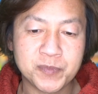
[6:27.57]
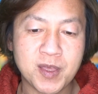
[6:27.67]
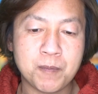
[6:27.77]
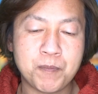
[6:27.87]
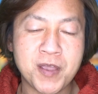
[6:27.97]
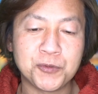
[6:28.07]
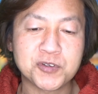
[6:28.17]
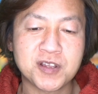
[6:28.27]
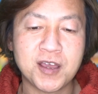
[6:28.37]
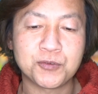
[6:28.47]
で、
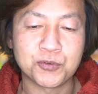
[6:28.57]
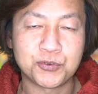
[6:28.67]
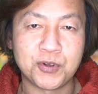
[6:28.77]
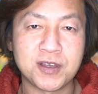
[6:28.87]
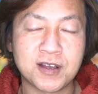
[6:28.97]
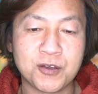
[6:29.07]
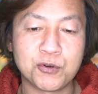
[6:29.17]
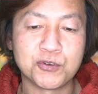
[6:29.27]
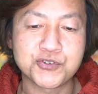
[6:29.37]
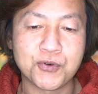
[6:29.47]
ペイントサナイトっていうのは一回
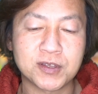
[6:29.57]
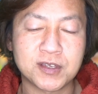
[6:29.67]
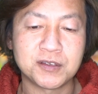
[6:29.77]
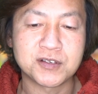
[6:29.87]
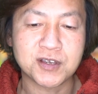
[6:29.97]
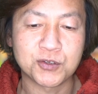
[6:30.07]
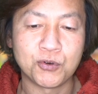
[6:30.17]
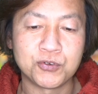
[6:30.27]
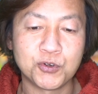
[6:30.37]
夜のショーあったんですけど、